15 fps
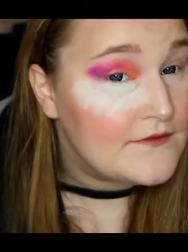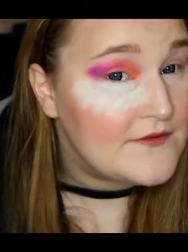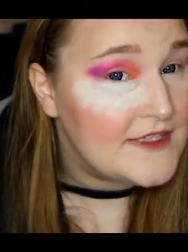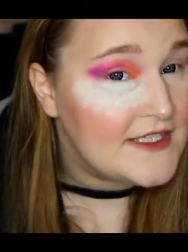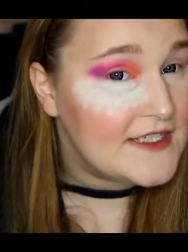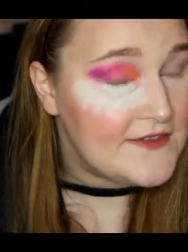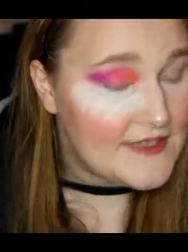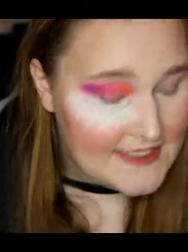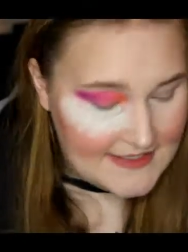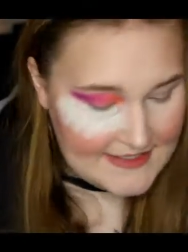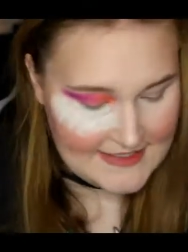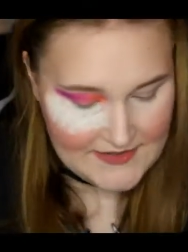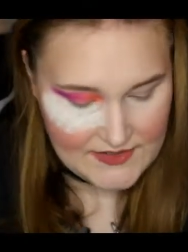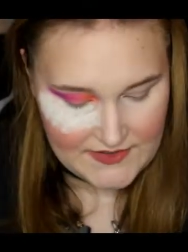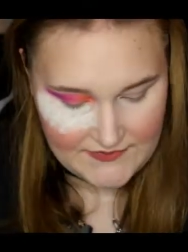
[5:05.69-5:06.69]
Wie erwartet,
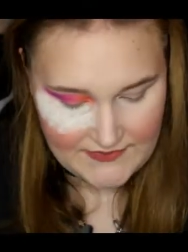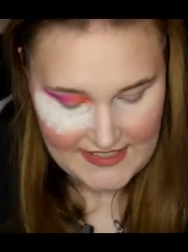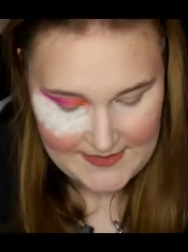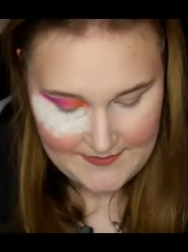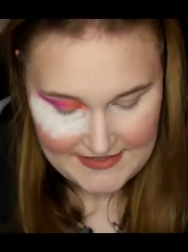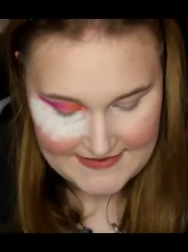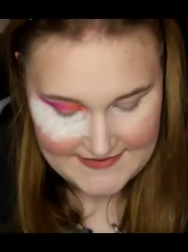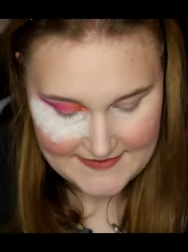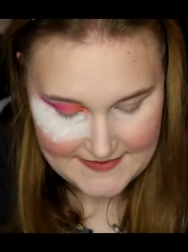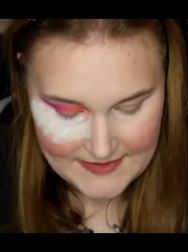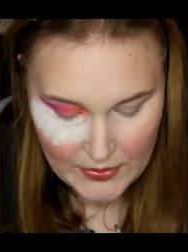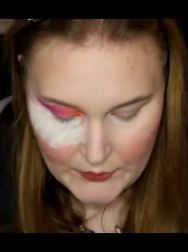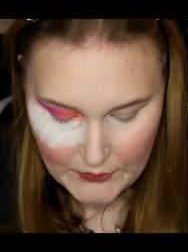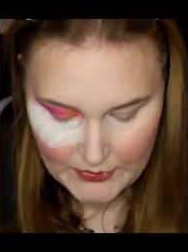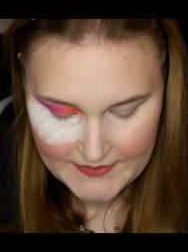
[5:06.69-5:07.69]
also die Farben
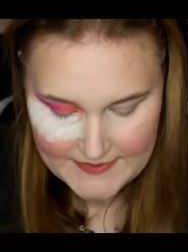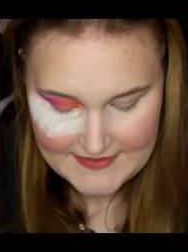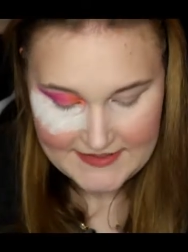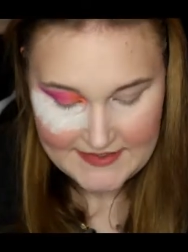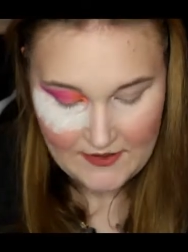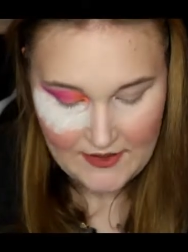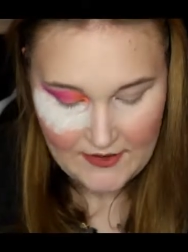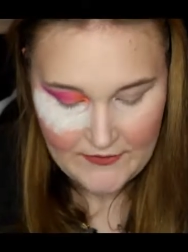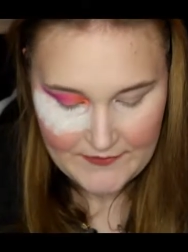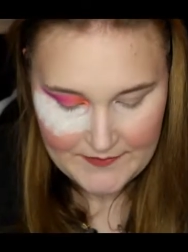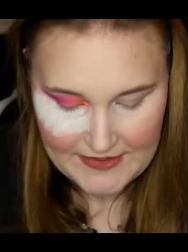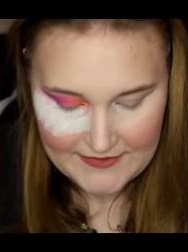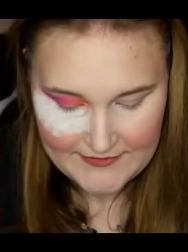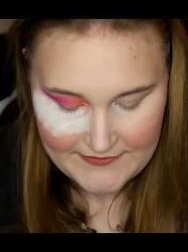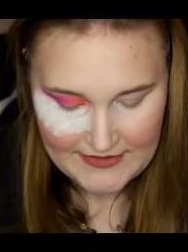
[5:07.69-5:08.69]
lassen sich auch
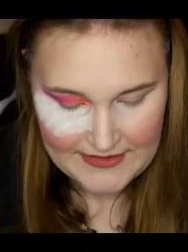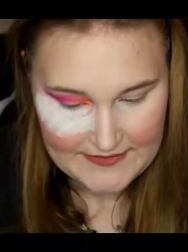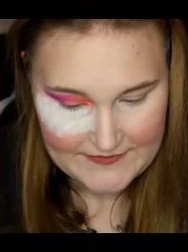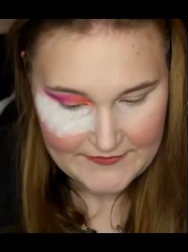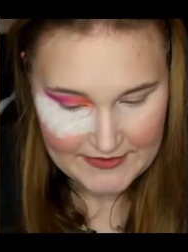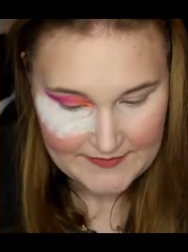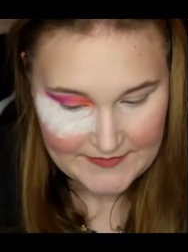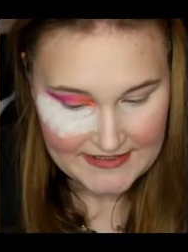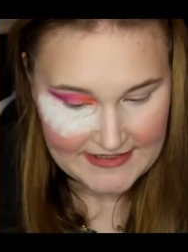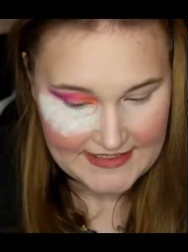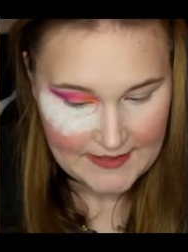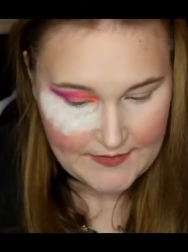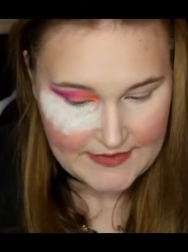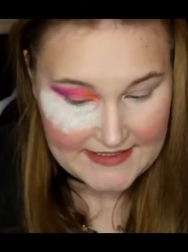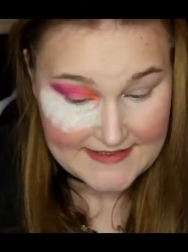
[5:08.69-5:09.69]
aufbauen, vor allem von dem
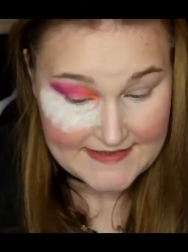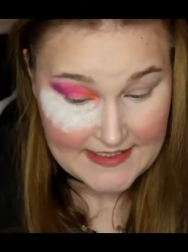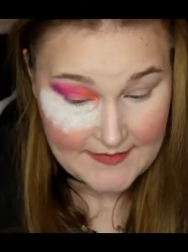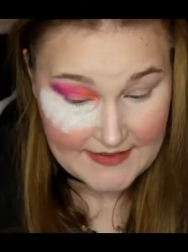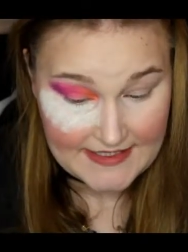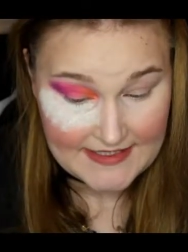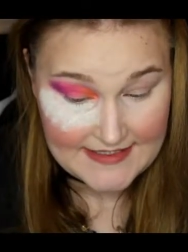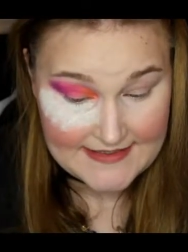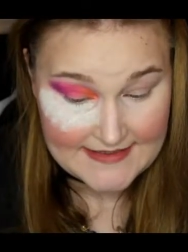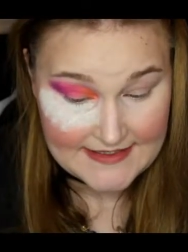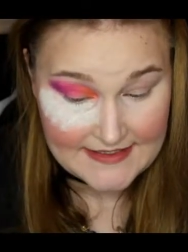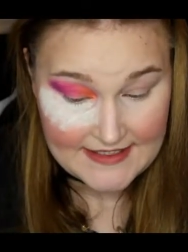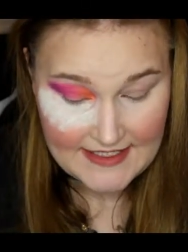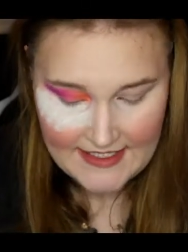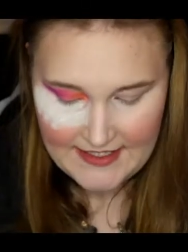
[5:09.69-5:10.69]
Lila bin ich sehr
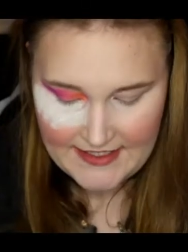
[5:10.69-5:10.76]
begeistert.